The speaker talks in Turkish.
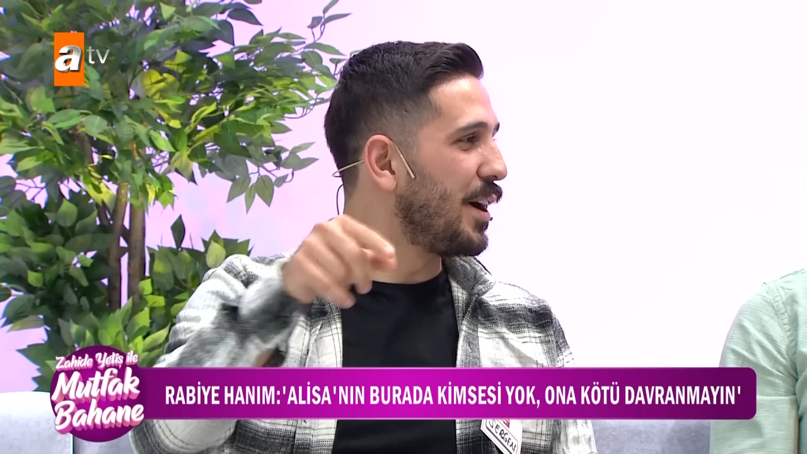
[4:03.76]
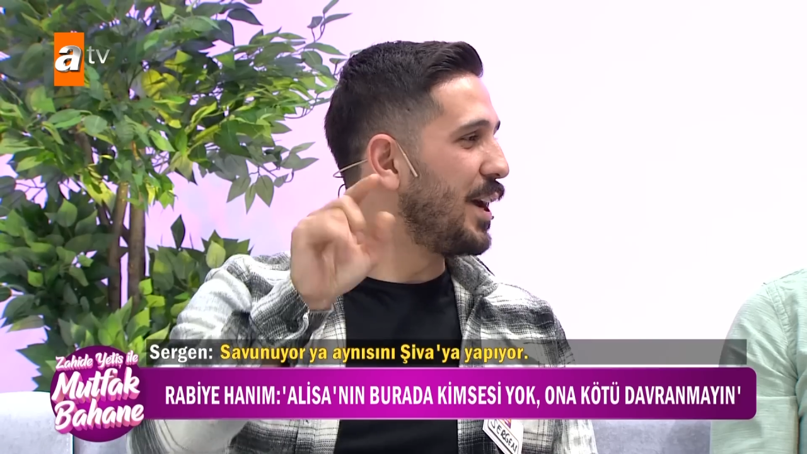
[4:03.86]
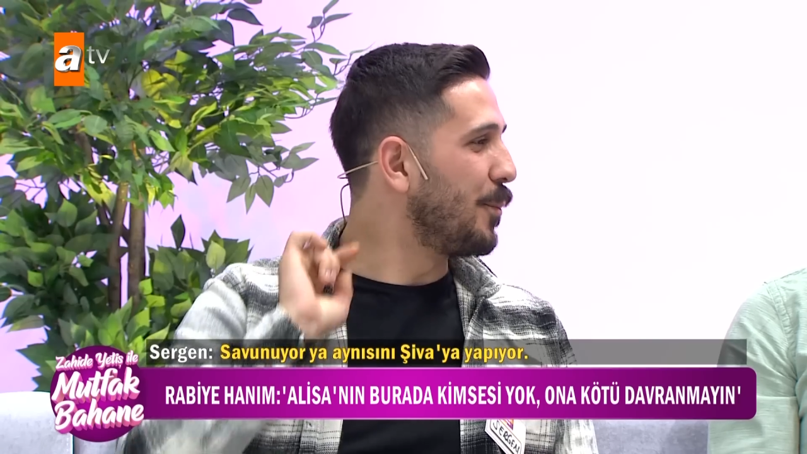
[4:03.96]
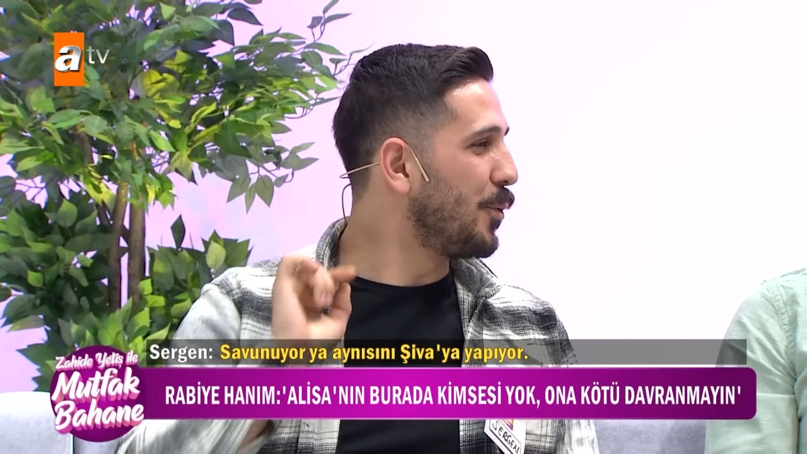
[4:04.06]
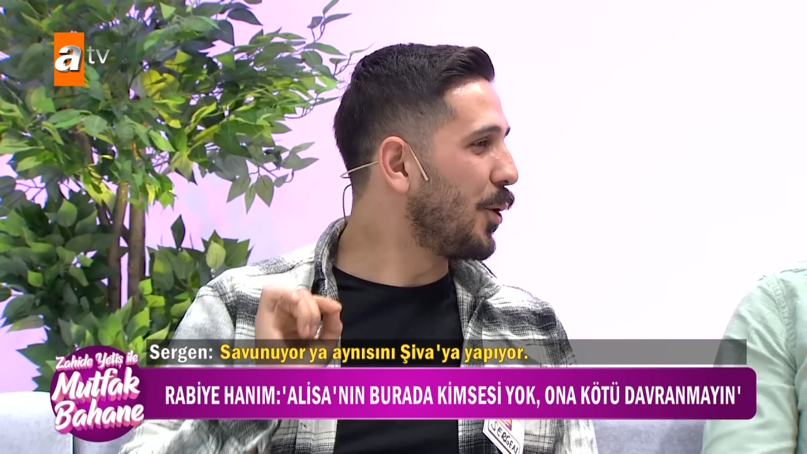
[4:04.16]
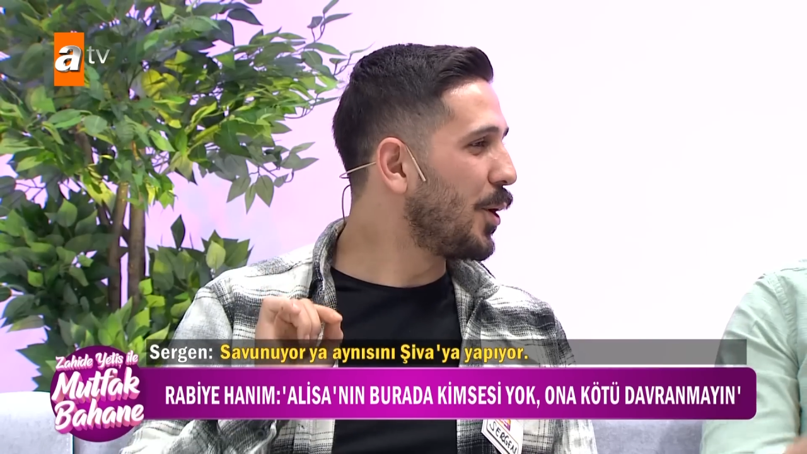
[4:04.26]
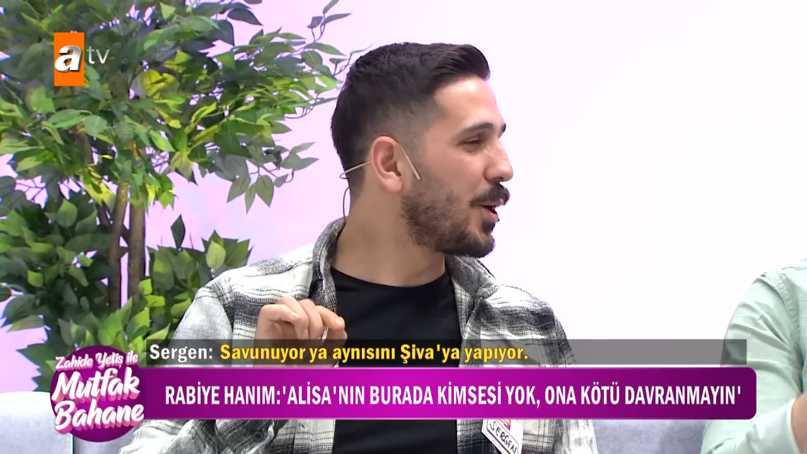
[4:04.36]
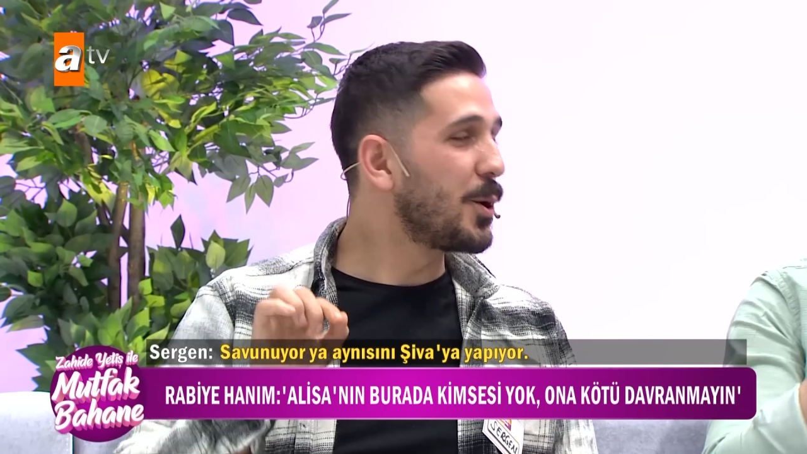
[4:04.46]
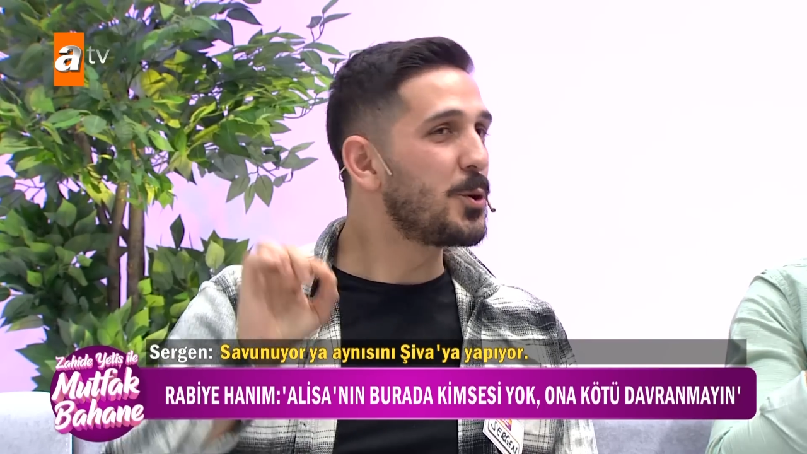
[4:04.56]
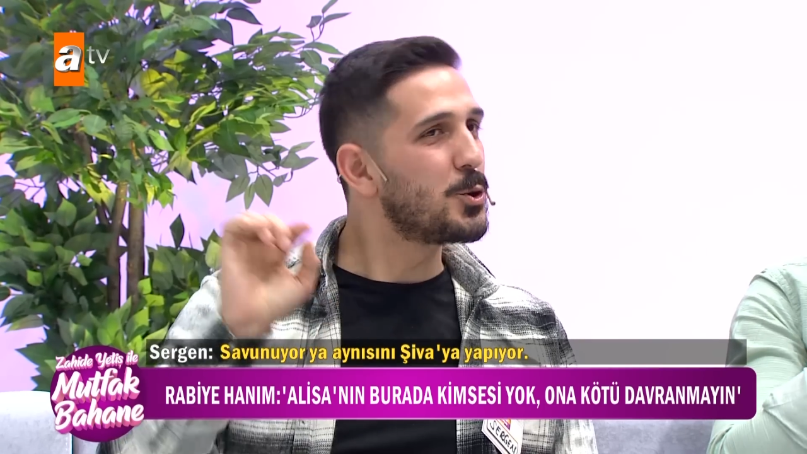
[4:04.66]
diyorum yapıyor.
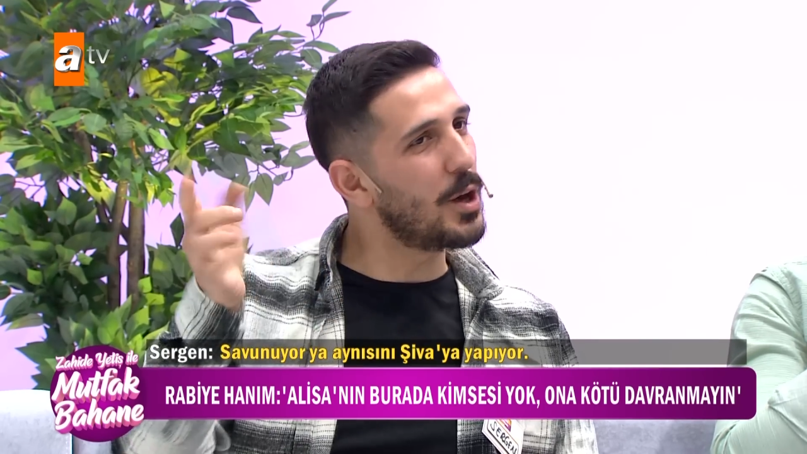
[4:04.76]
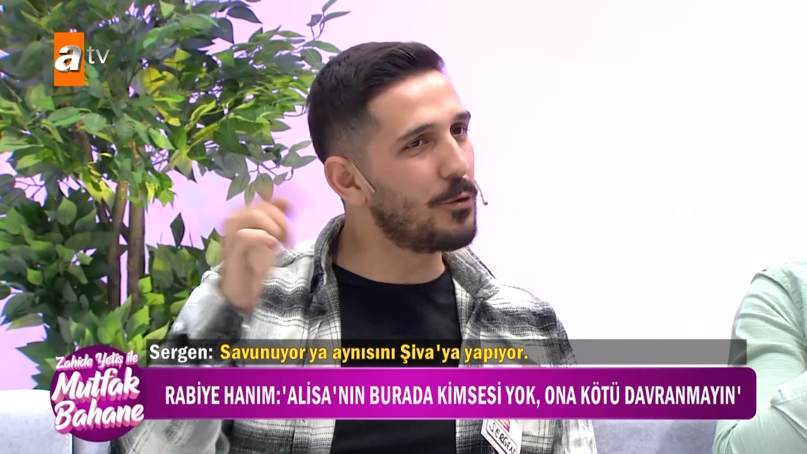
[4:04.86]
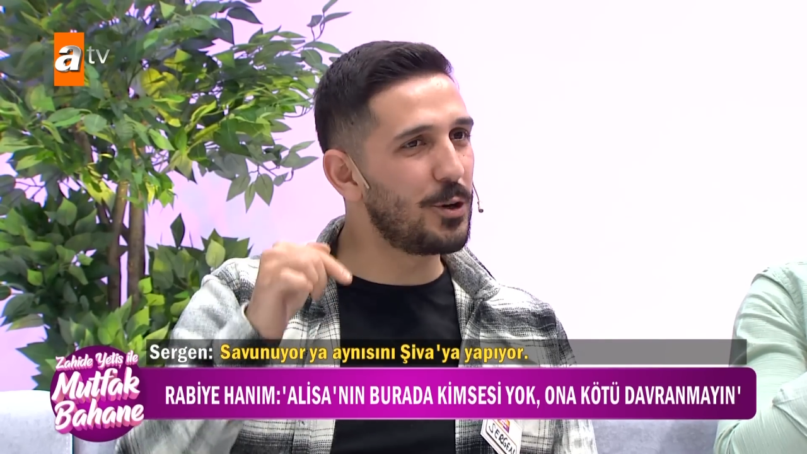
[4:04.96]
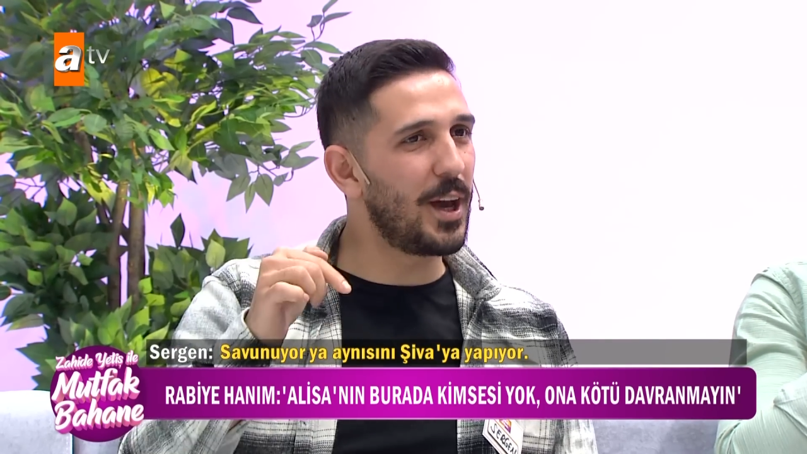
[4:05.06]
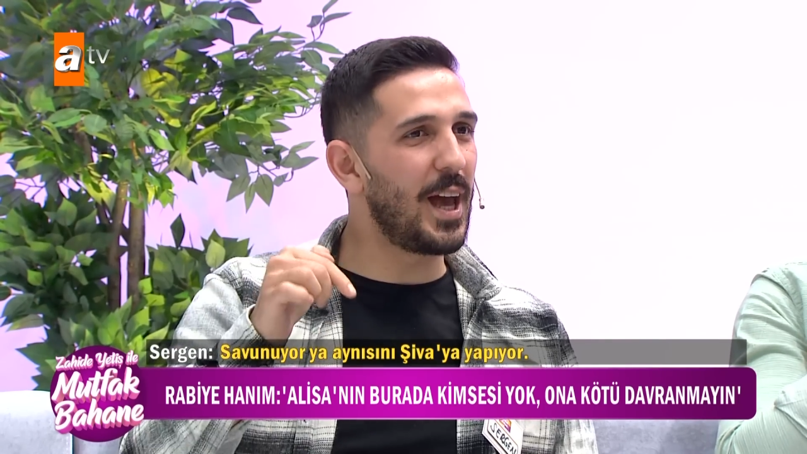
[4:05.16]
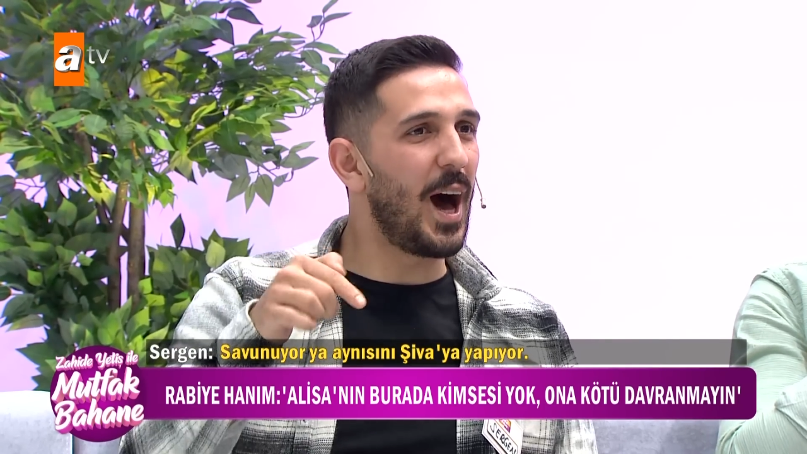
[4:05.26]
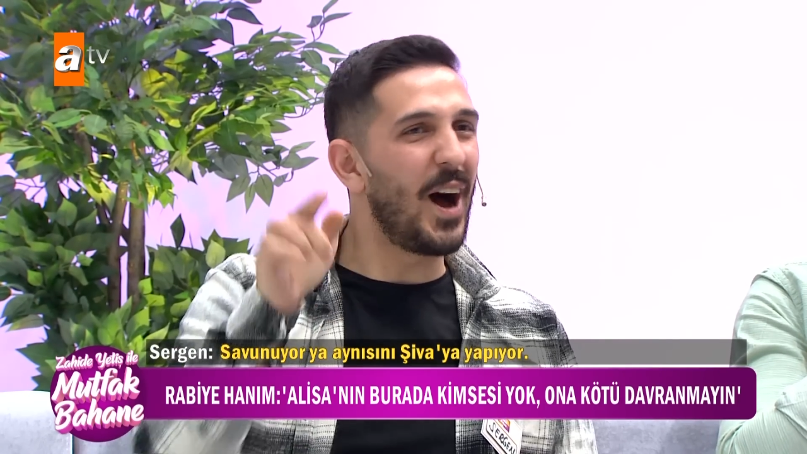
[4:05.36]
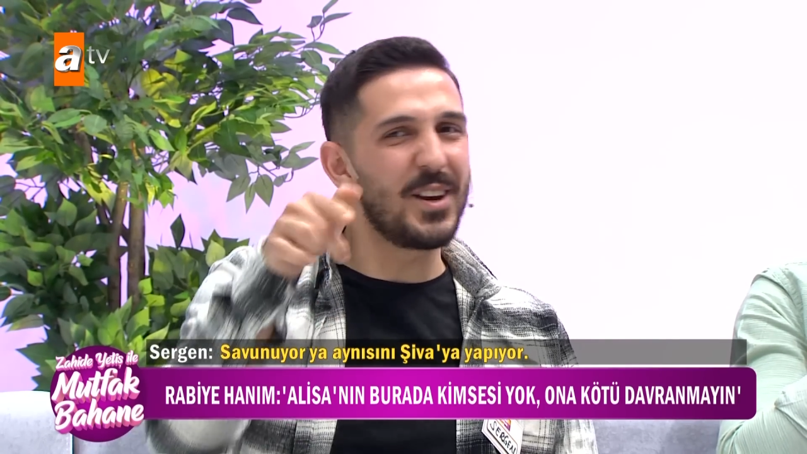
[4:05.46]
ki. Savunuyor ya,